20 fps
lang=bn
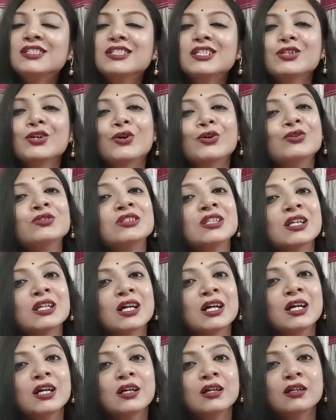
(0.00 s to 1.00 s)
যে তখন
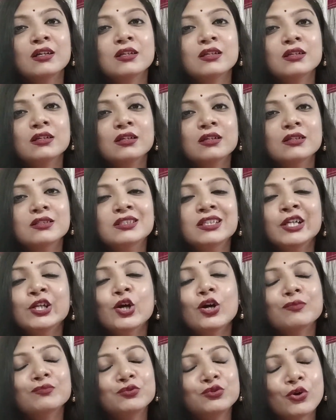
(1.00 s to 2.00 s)
তারা
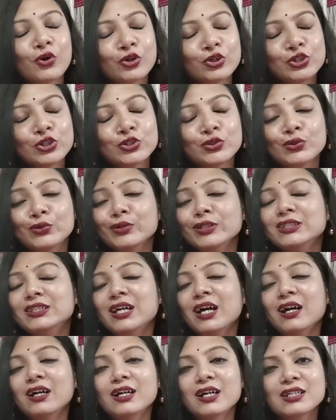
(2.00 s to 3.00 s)
নীরব দর্শক হয়ে
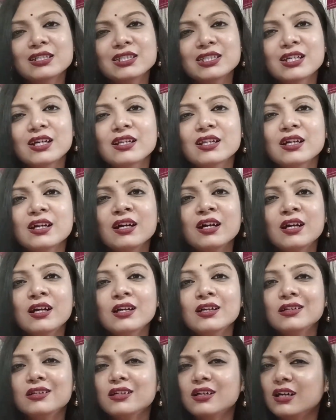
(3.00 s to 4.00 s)
থাকা ছাড়া
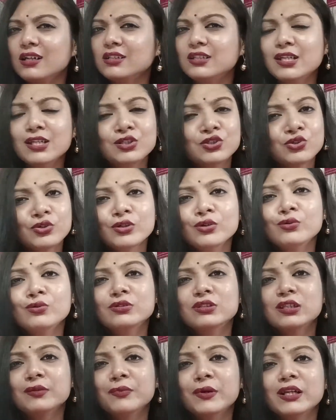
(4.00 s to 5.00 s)
আর কিছুই
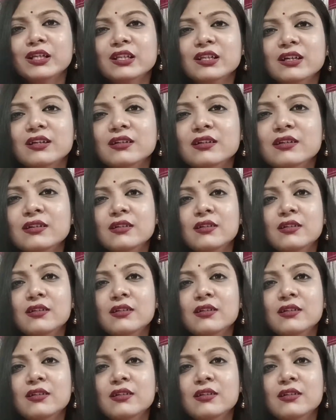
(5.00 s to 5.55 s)
করতে পারে না